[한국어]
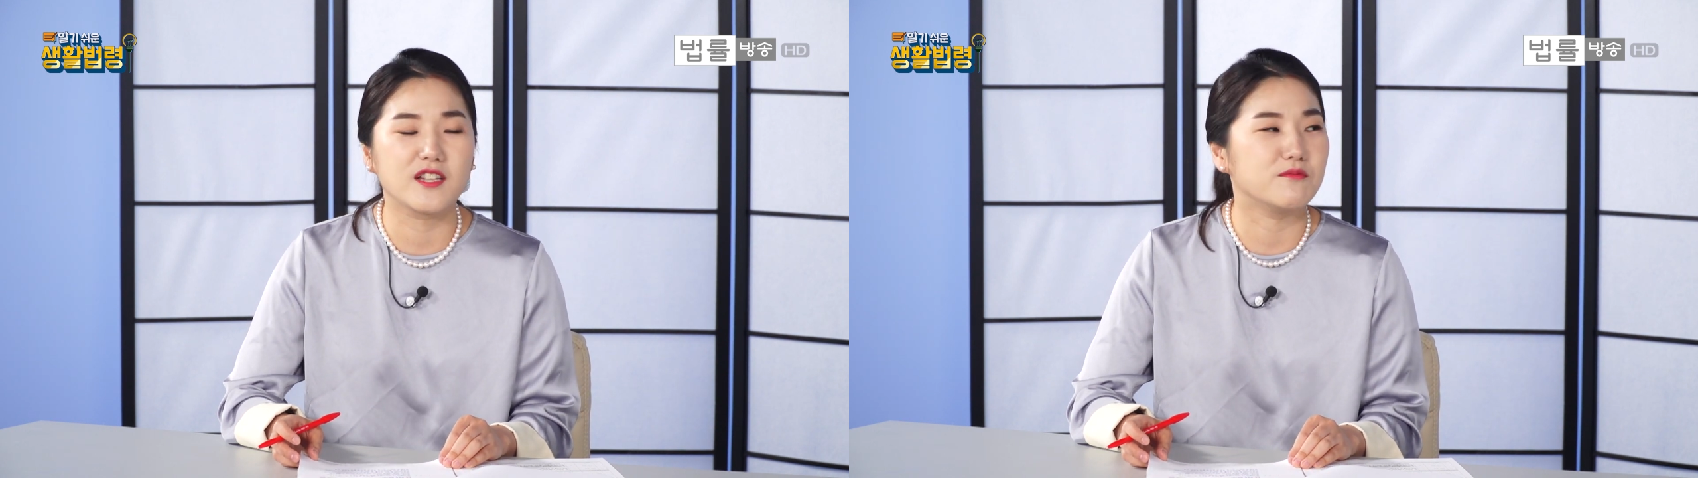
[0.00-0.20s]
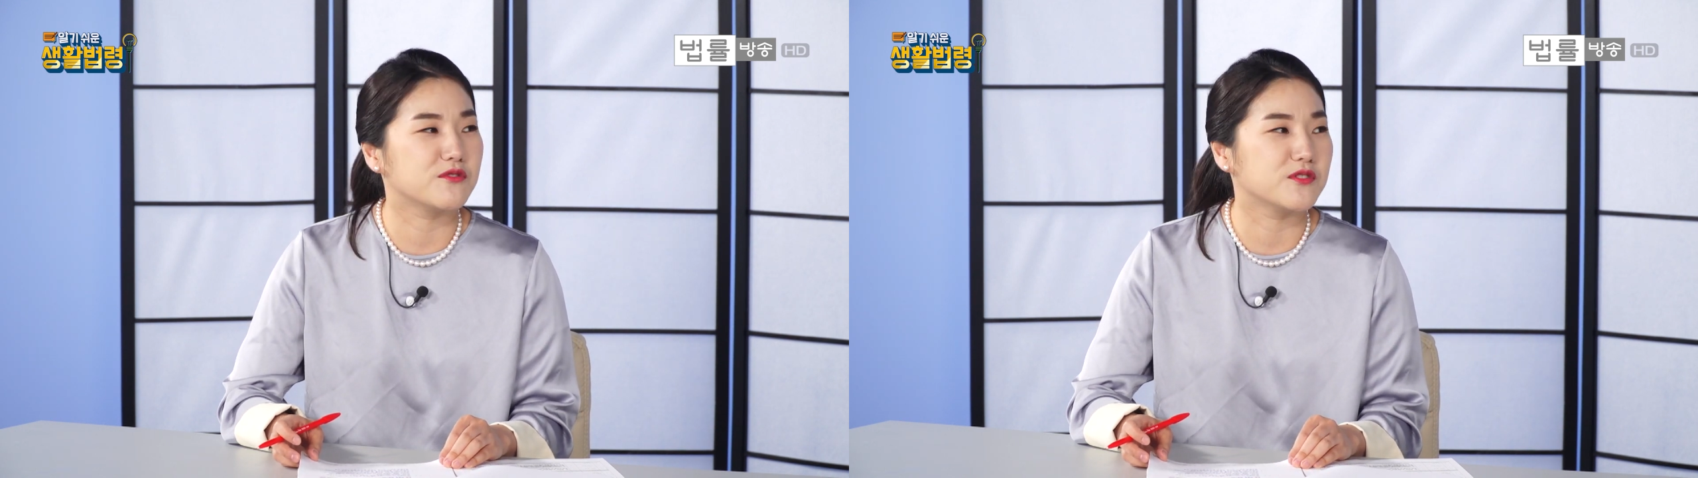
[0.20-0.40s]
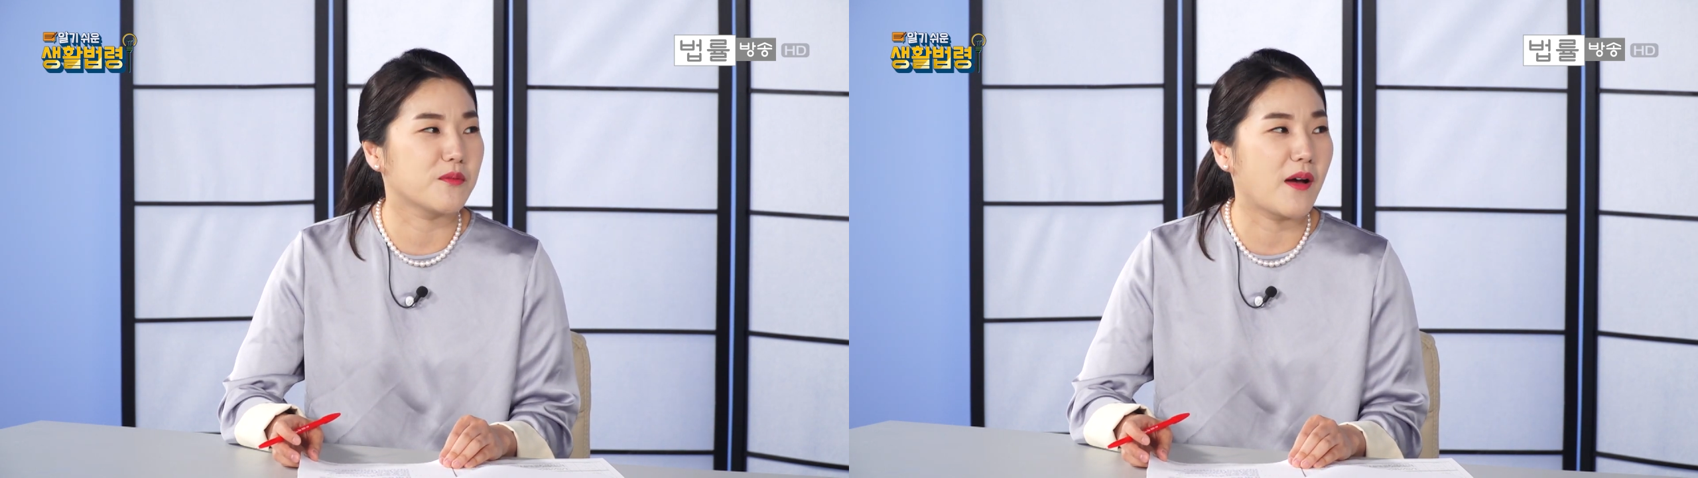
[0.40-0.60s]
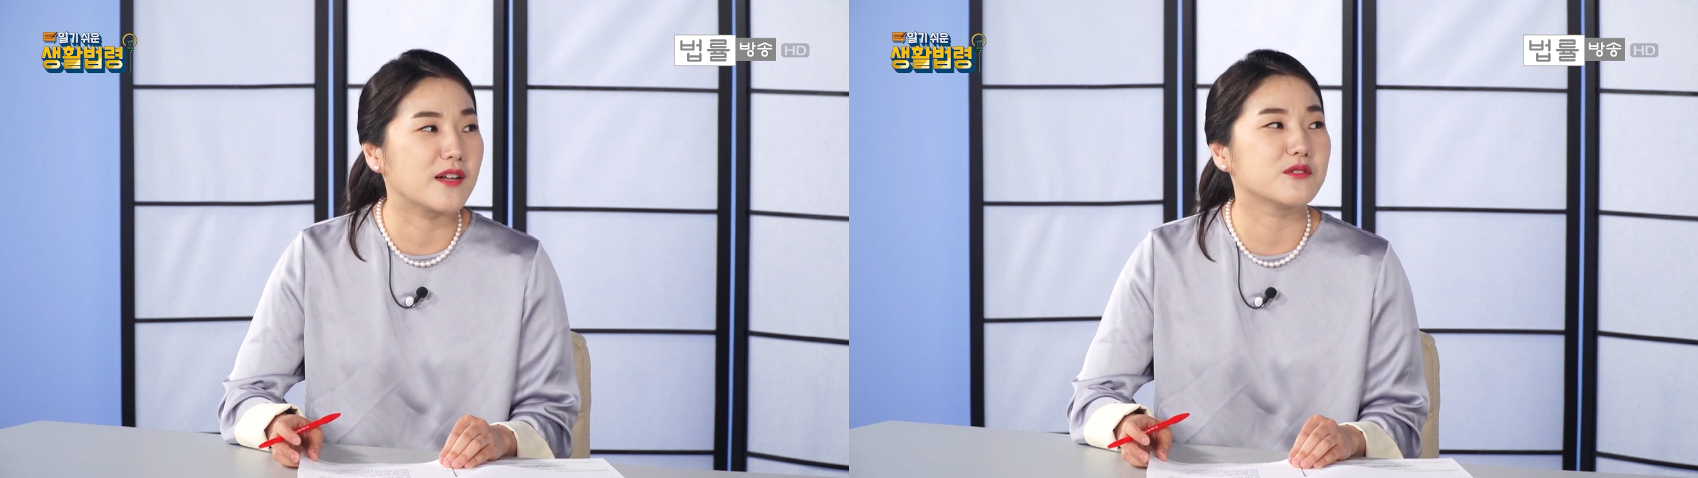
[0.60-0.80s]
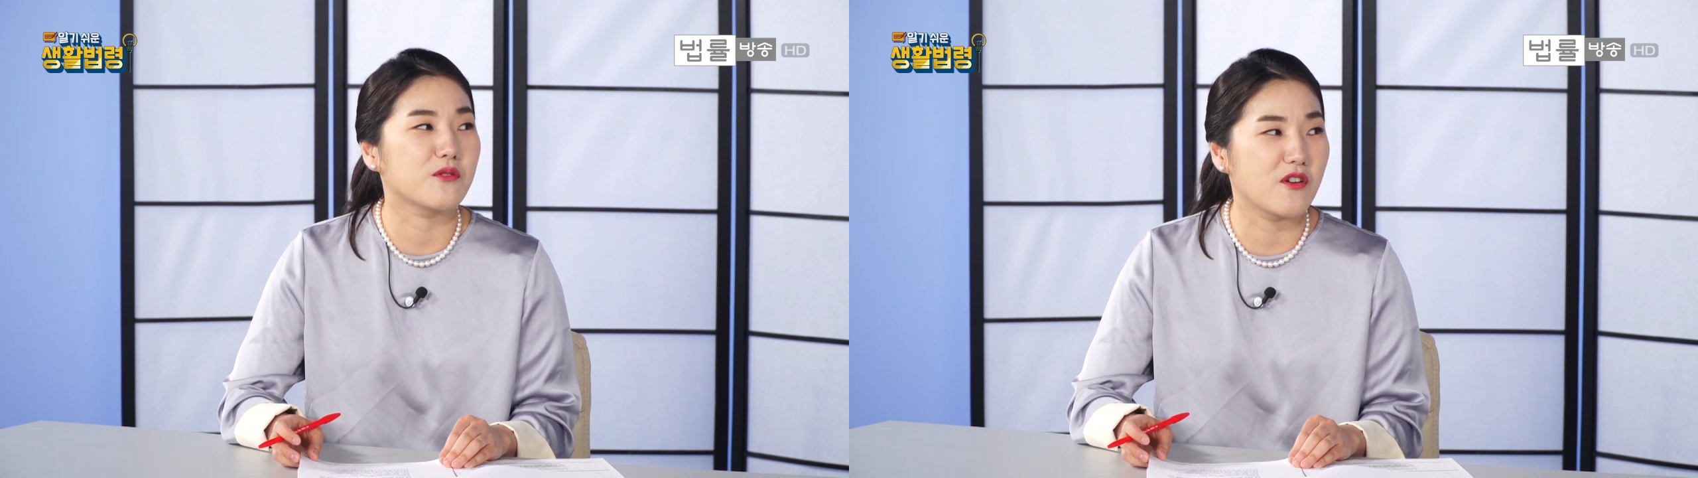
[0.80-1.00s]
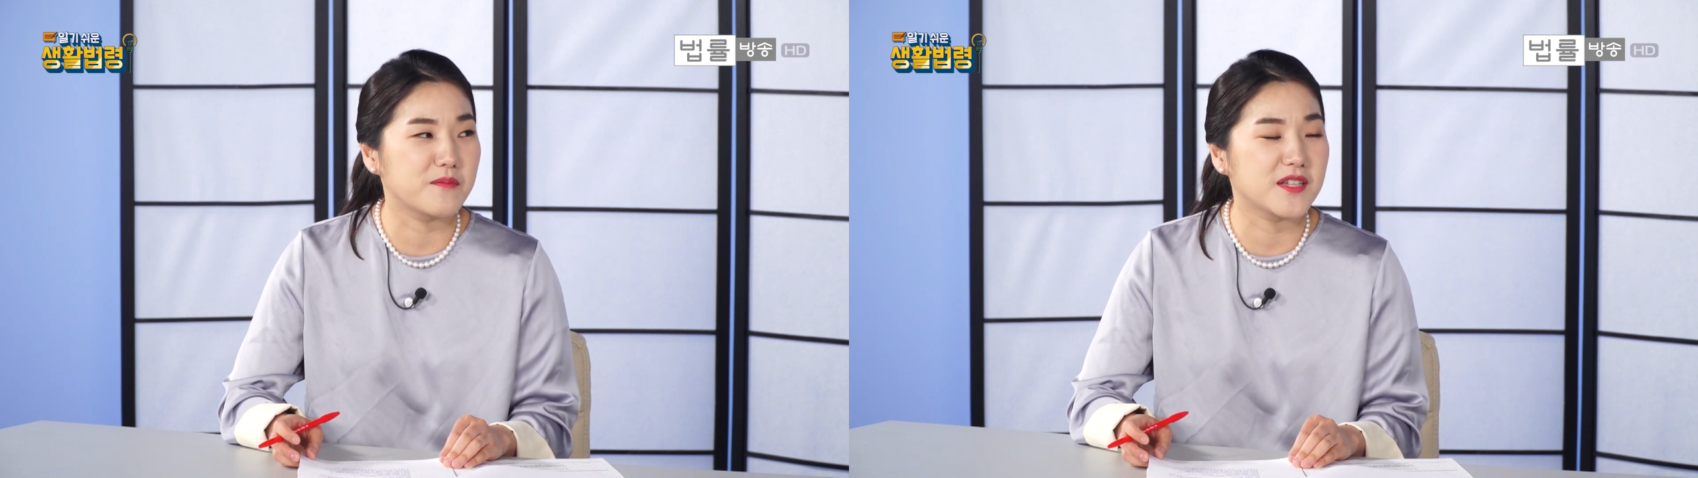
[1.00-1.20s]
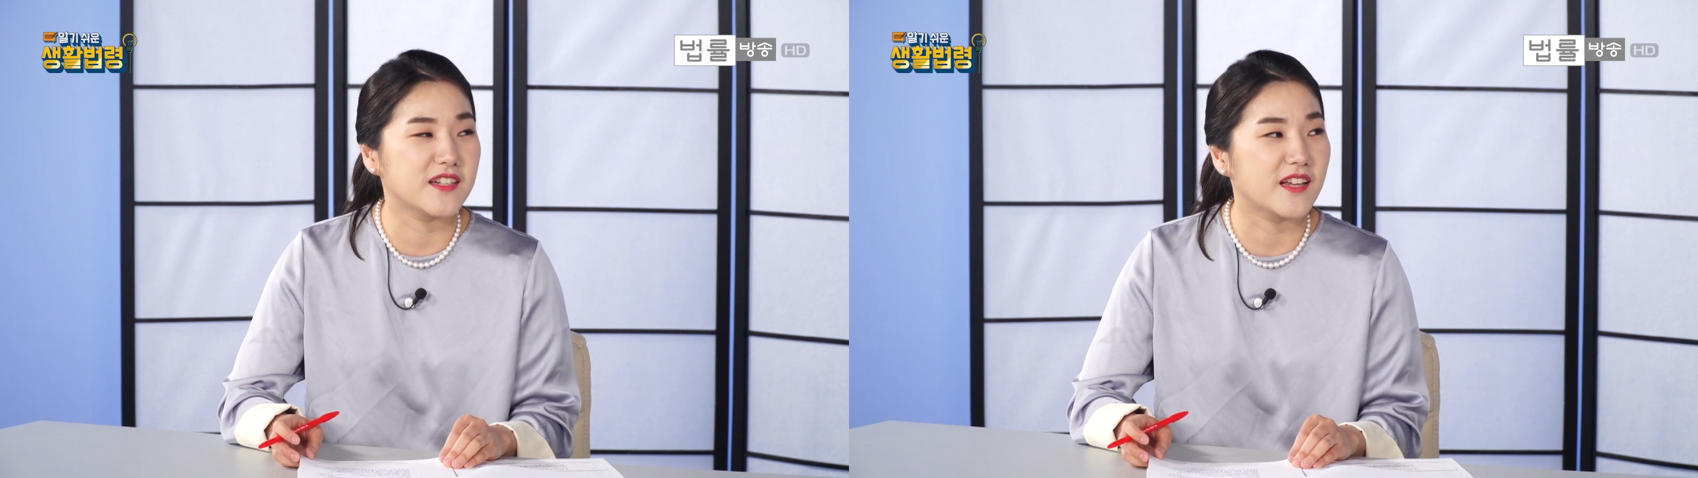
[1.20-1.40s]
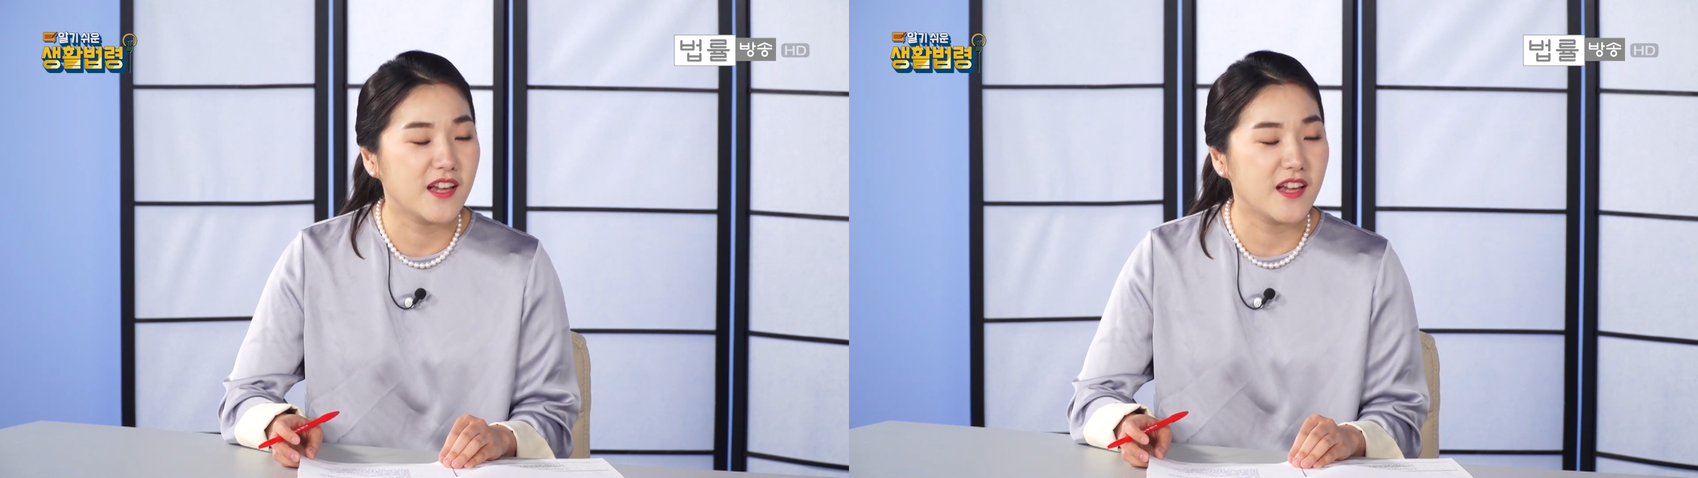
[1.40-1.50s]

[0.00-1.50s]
음주운전 방조 혐의가